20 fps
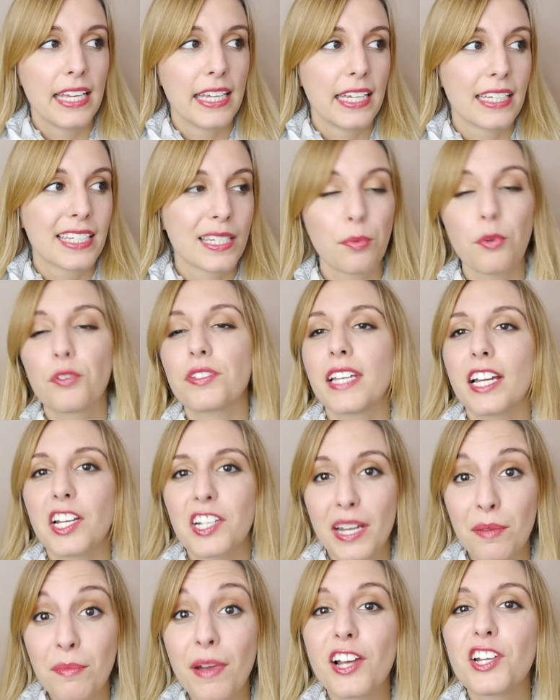Et c'est pour ça
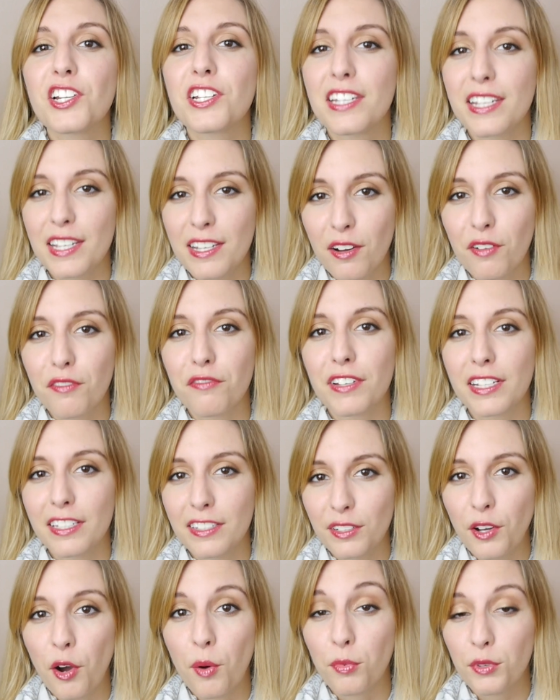que j'aime acheter en
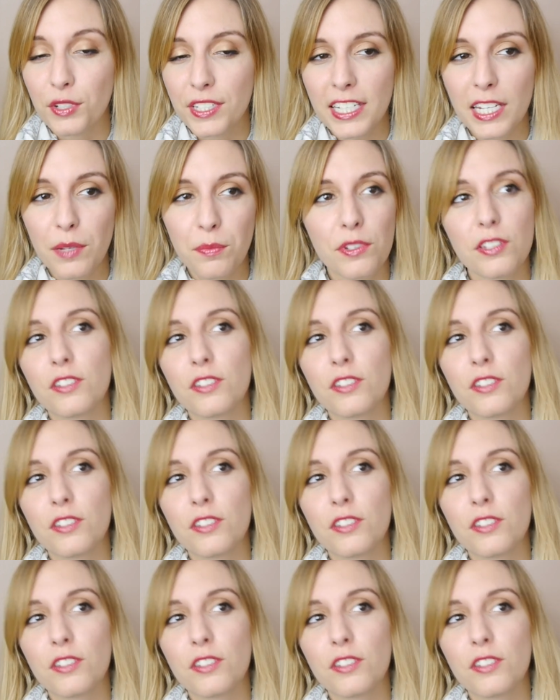fait en boutique,